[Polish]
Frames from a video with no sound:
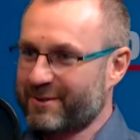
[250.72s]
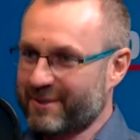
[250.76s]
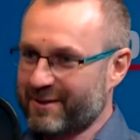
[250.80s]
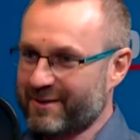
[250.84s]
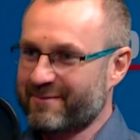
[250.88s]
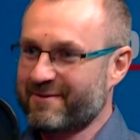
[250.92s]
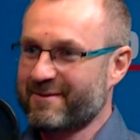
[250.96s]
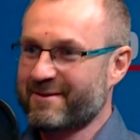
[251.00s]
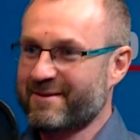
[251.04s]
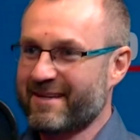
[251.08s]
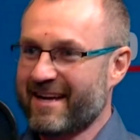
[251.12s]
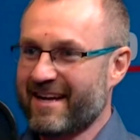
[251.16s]

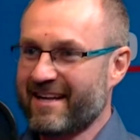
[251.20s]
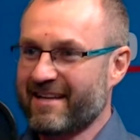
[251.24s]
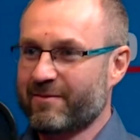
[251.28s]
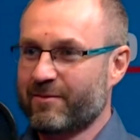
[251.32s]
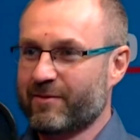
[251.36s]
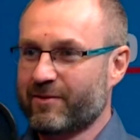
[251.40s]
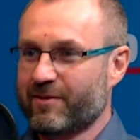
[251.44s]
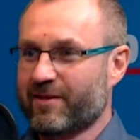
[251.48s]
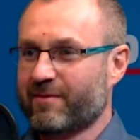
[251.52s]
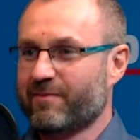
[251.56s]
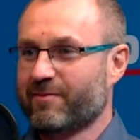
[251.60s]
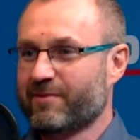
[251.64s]
rozwiązanie,
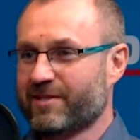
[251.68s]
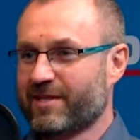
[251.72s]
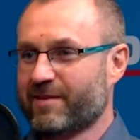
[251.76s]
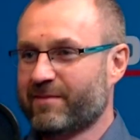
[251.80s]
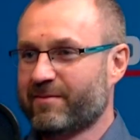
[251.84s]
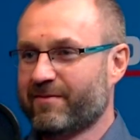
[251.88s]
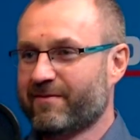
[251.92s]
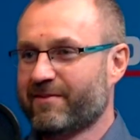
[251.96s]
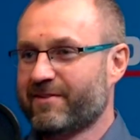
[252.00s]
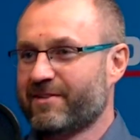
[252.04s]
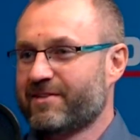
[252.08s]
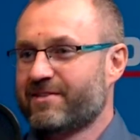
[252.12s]
bo tak można
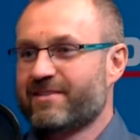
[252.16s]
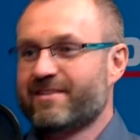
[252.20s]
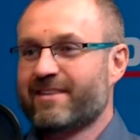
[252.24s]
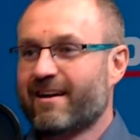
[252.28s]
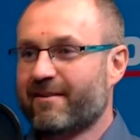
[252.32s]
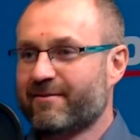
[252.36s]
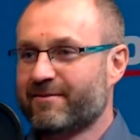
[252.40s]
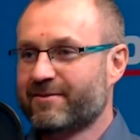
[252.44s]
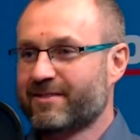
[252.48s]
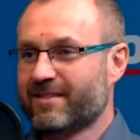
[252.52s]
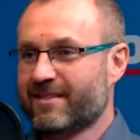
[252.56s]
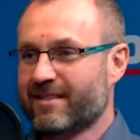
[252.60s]
powiedzieć
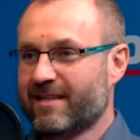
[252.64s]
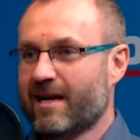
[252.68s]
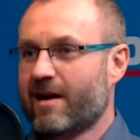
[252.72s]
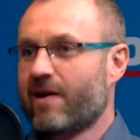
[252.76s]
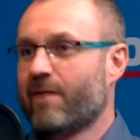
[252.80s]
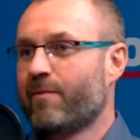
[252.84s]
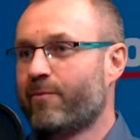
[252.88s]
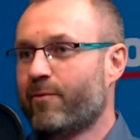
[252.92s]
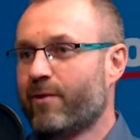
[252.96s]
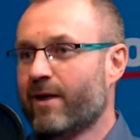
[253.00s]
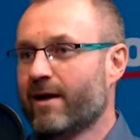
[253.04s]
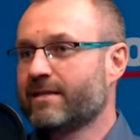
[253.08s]
zawsze.
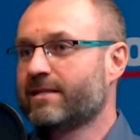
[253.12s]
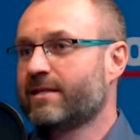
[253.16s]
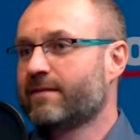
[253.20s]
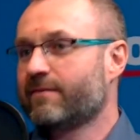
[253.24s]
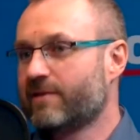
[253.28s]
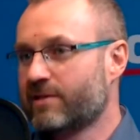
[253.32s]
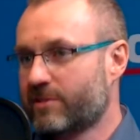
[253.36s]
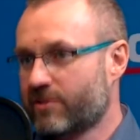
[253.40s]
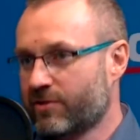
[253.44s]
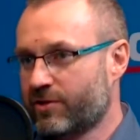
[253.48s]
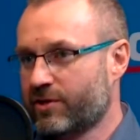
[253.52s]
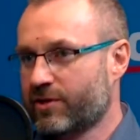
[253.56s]
Ja płacę,
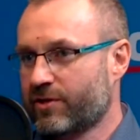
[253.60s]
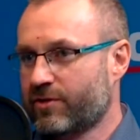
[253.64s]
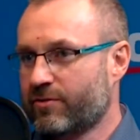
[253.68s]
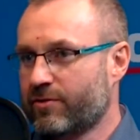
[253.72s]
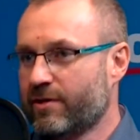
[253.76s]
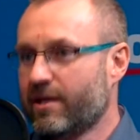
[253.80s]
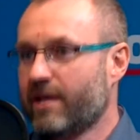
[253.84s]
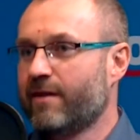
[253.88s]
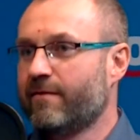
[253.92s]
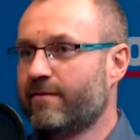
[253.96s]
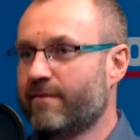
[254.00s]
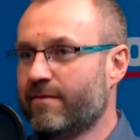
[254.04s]
więc
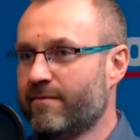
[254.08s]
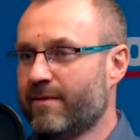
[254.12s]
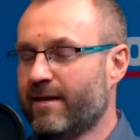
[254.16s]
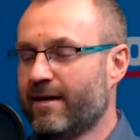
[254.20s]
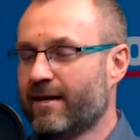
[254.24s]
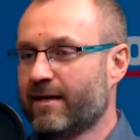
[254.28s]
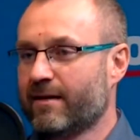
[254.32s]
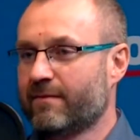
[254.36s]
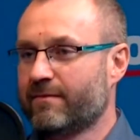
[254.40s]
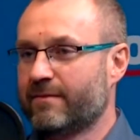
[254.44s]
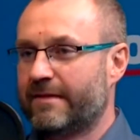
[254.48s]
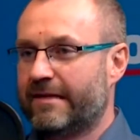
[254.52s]
oczekuję i
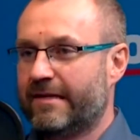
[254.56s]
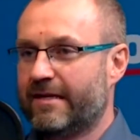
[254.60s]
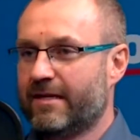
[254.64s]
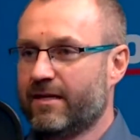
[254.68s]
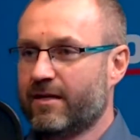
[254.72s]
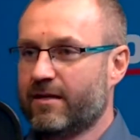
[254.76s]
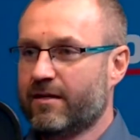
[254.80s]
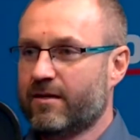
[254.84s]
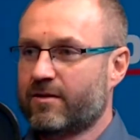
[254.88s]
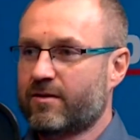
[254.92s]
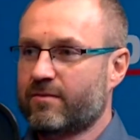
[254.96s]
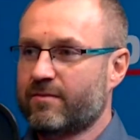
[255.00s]
wymagam.
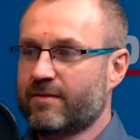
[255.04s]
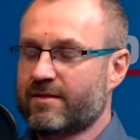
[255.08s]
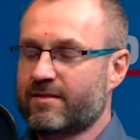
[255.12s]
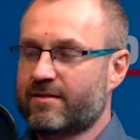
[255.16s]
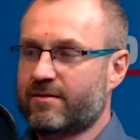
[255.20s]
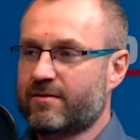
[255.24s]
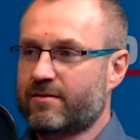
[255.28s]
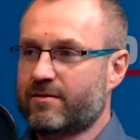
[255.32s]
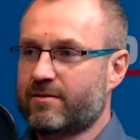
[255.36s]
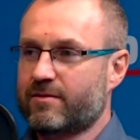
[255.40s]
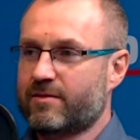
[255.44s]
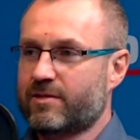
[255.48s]

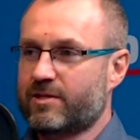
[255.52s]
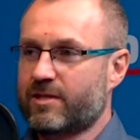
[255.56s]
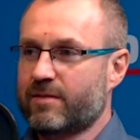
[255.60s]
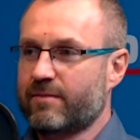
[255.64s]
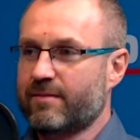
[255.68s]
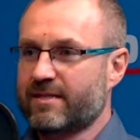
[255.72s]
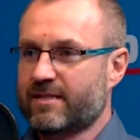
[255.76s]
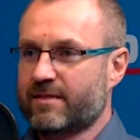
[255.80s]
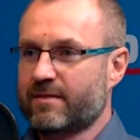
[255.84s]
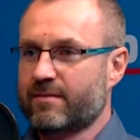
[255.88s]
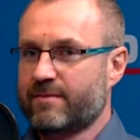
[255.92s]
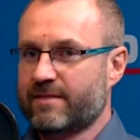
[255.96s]
Natomiast
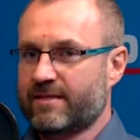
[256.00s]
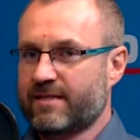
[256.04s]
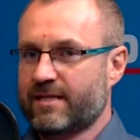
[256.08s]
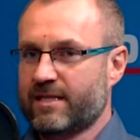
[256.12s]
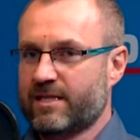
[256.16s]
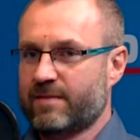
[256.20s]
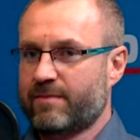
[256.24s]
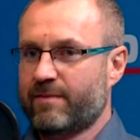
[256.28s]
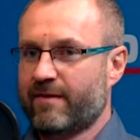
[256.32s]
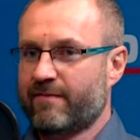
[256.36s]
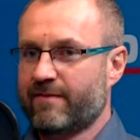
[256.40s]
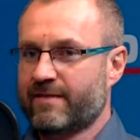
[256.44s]
trzeba sobie
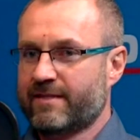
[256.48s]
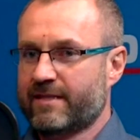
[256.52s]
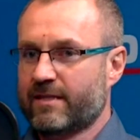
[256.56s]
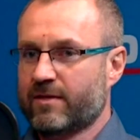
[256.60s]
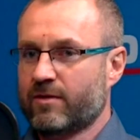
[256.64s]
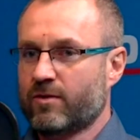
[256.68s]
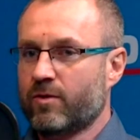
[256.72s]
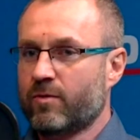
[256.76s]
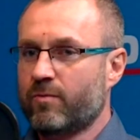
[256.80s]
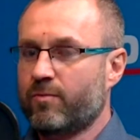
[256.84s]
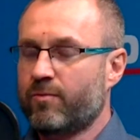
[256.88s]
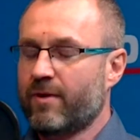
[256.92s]
zdać sprawę z
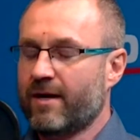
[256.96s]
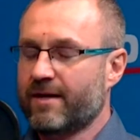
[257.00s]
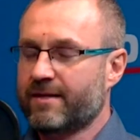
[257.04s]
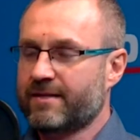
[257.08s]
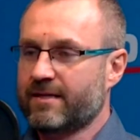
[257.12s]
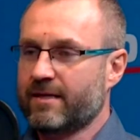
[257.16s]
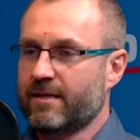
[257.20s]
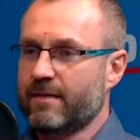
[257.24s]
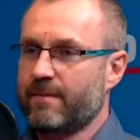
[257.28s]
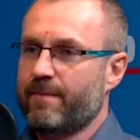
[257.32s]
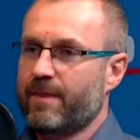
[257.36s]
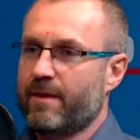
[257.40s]
tego, no
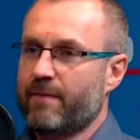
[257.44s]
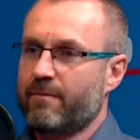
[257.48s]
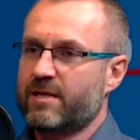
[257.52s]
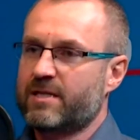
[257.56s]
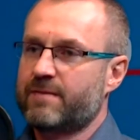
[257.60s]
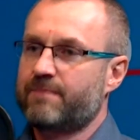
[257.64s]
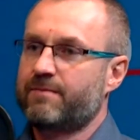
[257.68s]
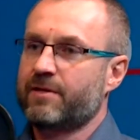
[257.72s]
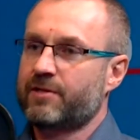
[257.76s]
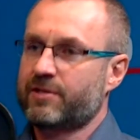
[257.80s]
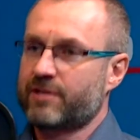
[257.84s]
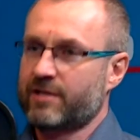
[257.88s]
płacę,
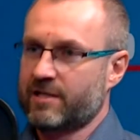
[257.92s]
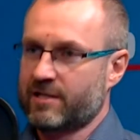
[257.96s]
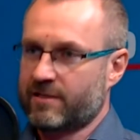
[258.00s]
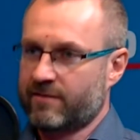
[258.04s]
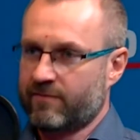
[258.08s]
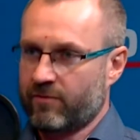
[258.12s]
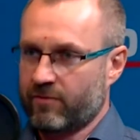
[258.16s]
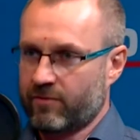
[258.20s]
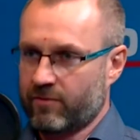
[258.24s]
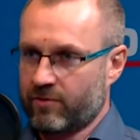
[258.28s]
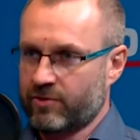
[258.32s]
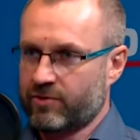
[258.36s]

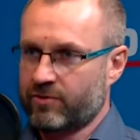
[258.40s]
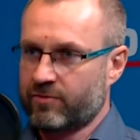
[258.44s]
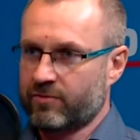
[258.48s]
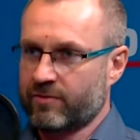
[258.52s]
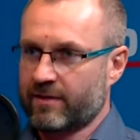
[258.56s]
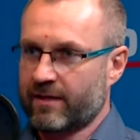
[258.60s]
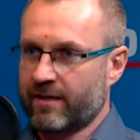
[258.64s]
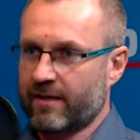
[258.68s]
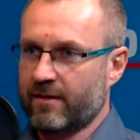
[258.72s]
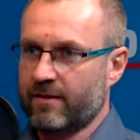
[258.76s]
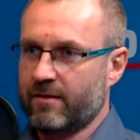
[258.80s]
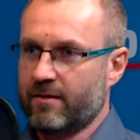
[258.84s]
bezpieczeństwo
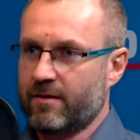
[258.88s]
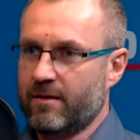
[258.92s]
kosztuje,